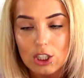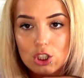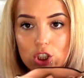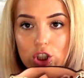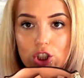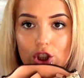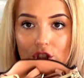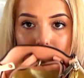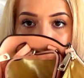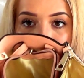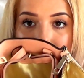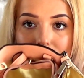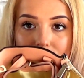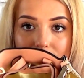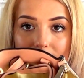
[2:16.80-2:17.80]
trzy
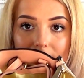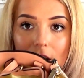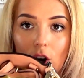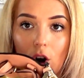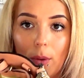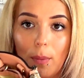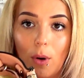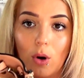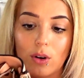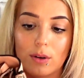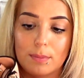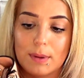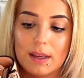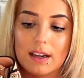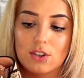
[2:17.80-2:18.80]
aż takie komory.
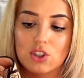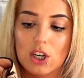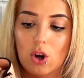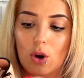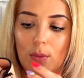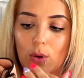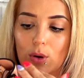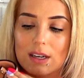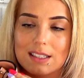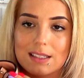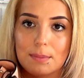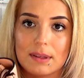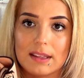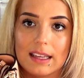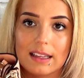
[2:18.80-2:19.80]
Pierwsza komora
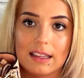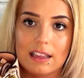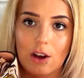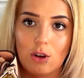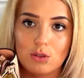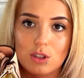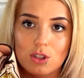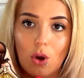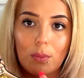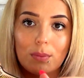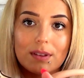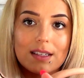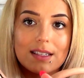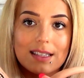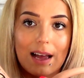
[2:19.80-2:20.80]
zapinana na
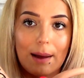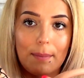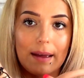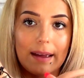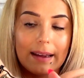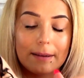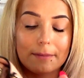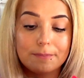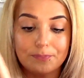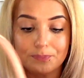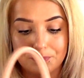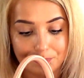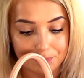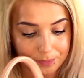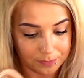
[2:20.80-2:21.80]
osobny zamek.
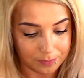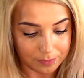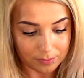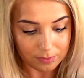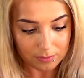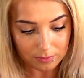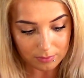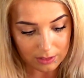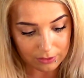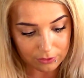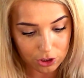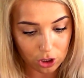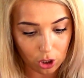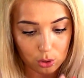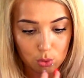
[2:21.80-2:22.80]
W
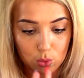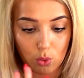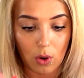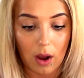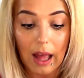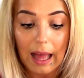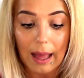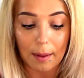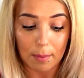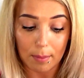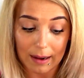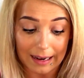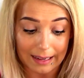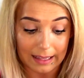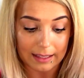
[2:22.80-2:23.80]
środku
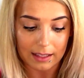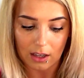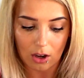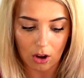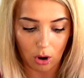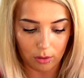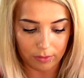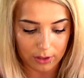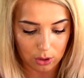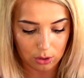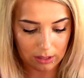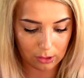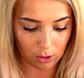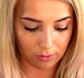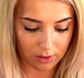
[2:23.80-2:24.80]
brak jakichkolwiek
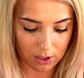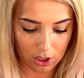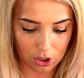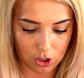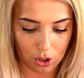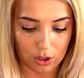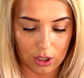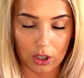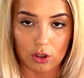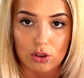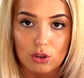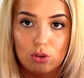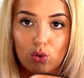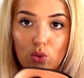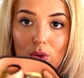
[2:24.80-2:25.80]
dodatkowych kieszonek.
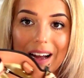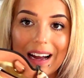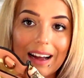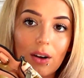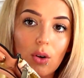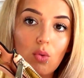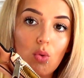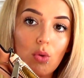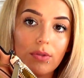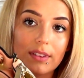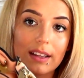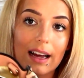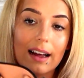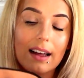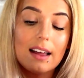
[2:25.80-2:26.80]
Druga,
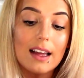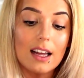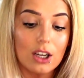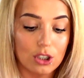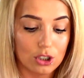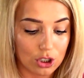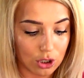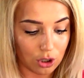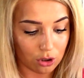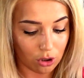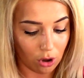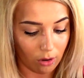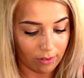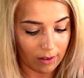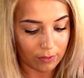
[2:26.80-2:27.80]
główna,
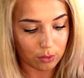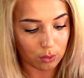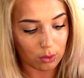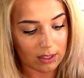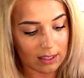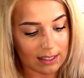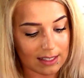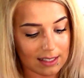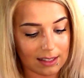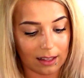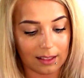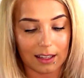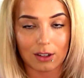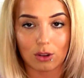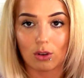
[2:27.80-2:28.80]
środkowa, w której jest
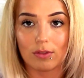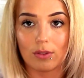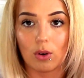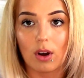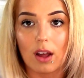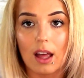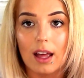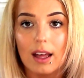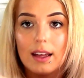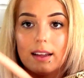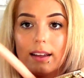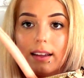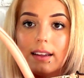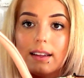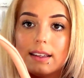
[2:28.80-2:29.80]
standardowo
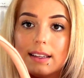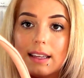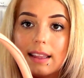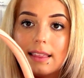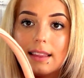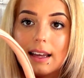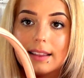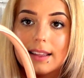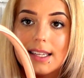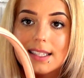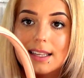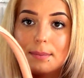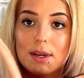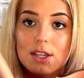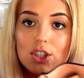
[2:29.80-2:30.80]
e, jedna na
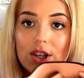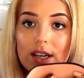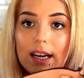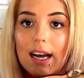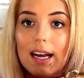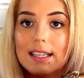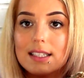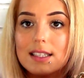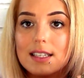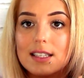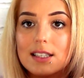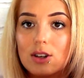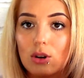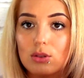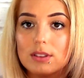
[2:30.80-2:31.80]
zameczek, a z tej
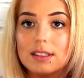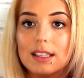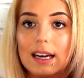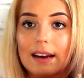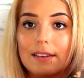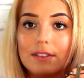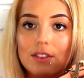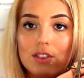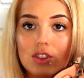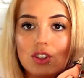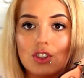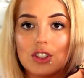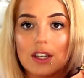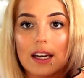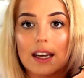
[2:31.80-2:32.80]
strony taka
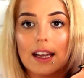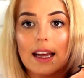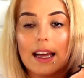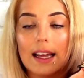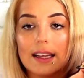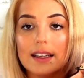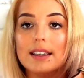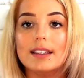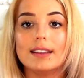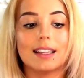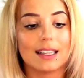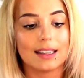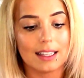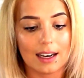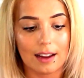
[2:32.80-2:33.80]
widzicie e,
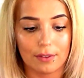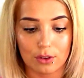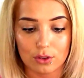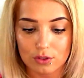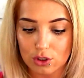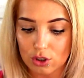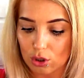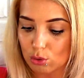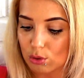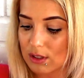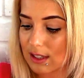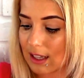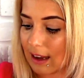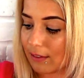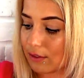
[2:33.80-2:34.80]
na telefon. W środku
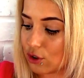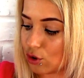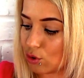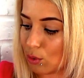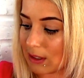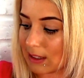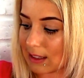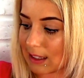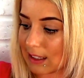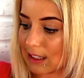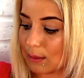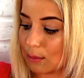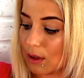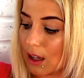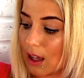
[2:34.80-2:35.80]
jest taka wyściłana
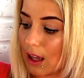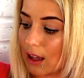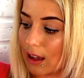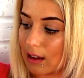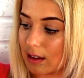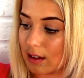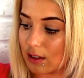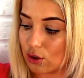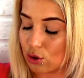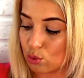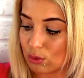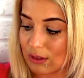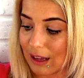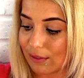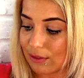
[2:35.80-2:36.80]
takim e,
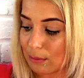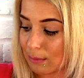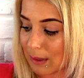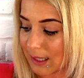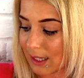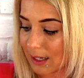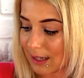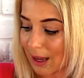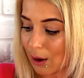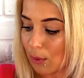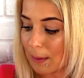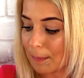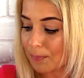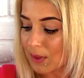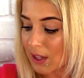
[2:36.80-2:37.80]
żółtawym
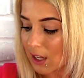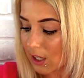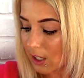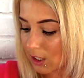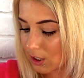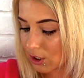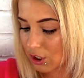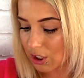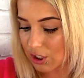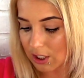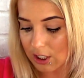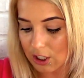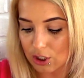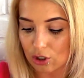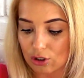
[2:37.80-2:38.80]
materiałem i trzecia
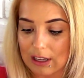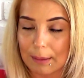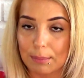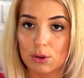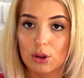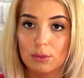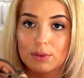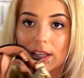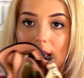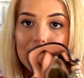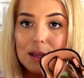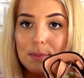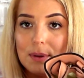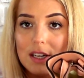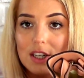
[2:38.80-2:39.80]
kieszonka, podobnie
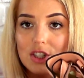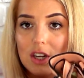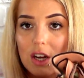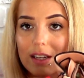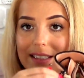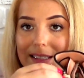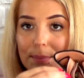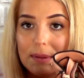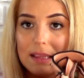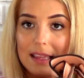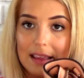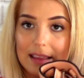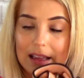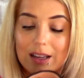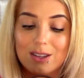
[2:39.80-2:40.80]
jak i pierwsza,
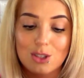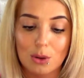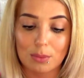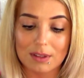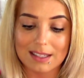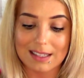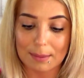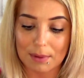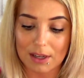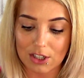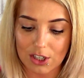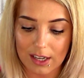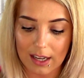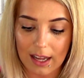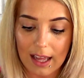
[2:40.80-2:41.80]
zapinana na osobny
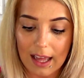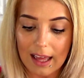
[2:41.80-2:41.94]
zameczek,